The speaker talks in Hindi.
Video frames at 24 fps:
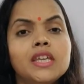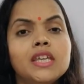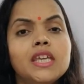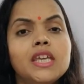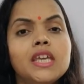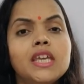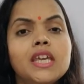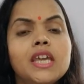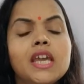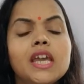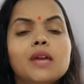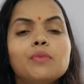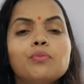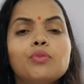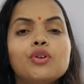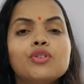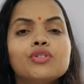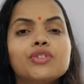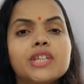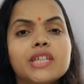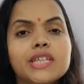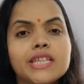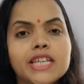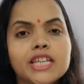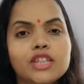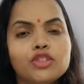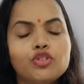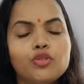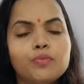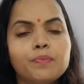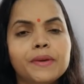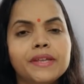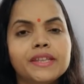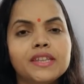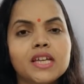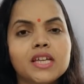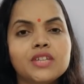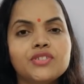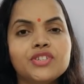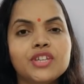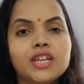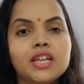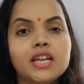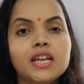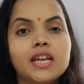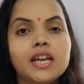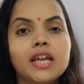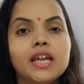कि एबॉशन से तो पता
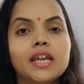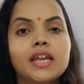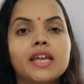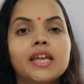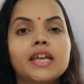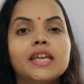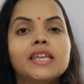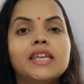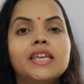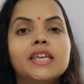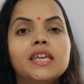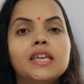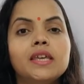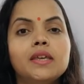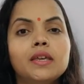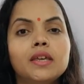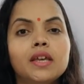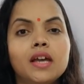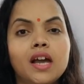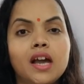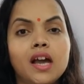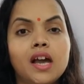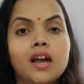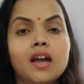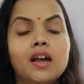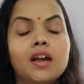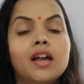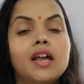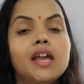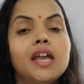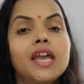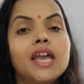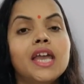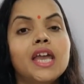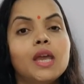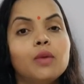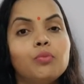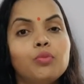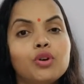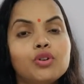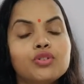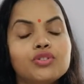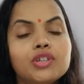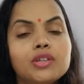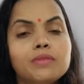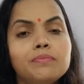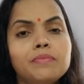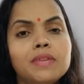चल रहा है कि हाँ
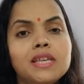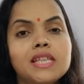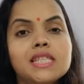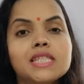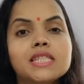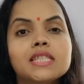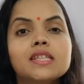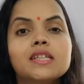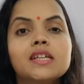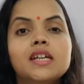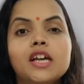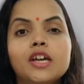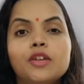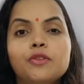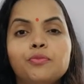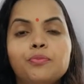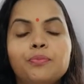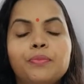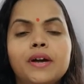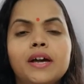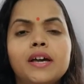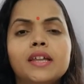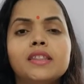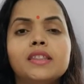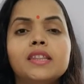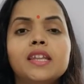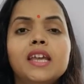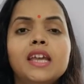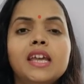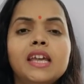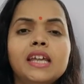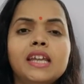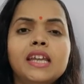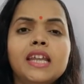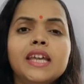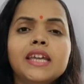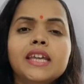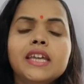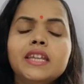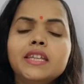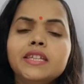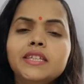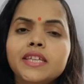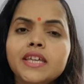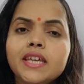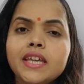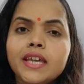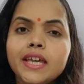एबॉर्शन मीन्स गर्भपात लेकिन
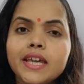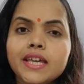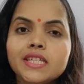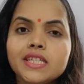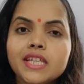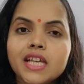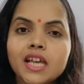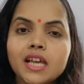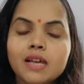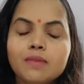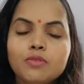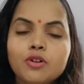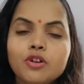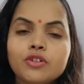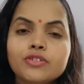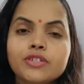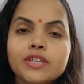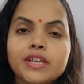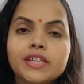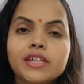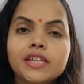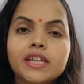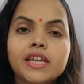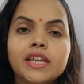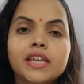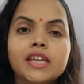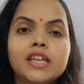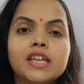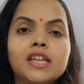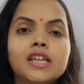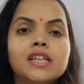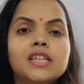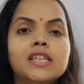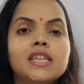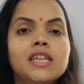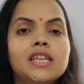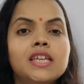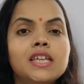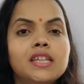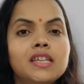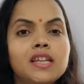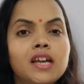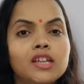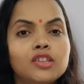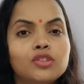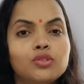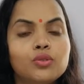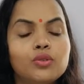ये कैसा एबॉर्शन है कि
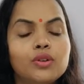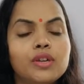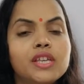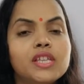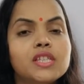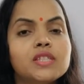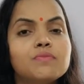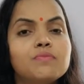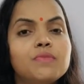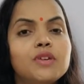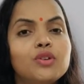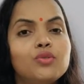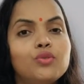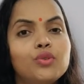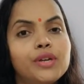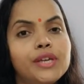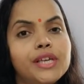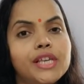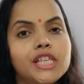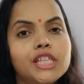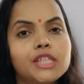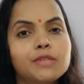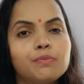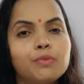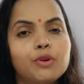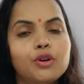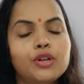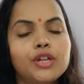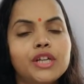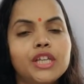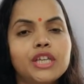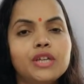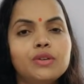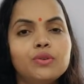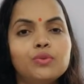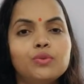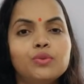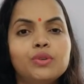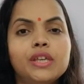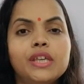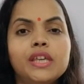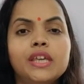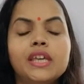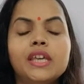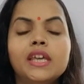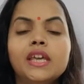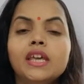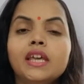ना तो इसमें कोई स्पॉटिंग
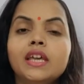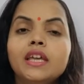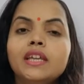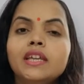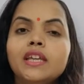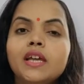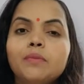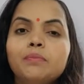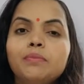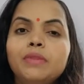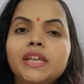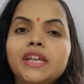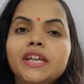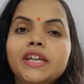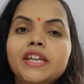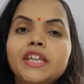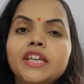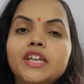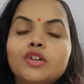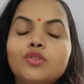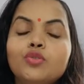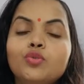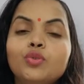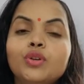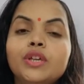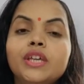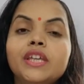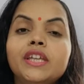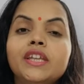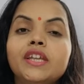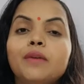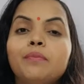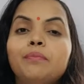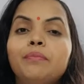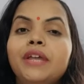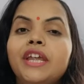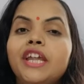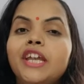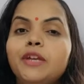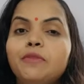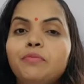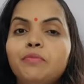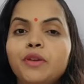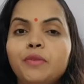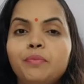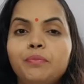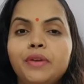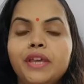हुई ना ब्लीडिंग हुई ना पेट
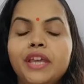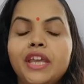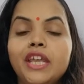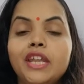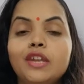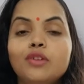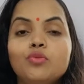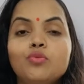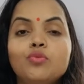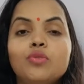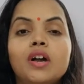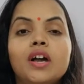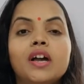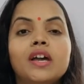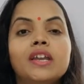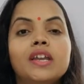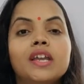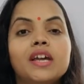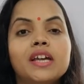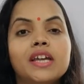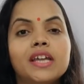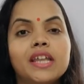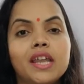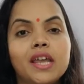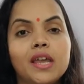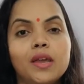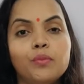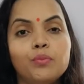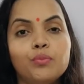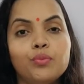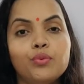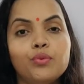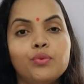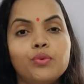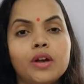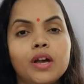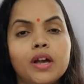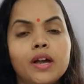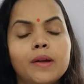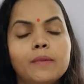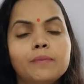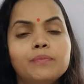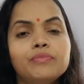में पेन हुआ ना क्रैम्प हुआ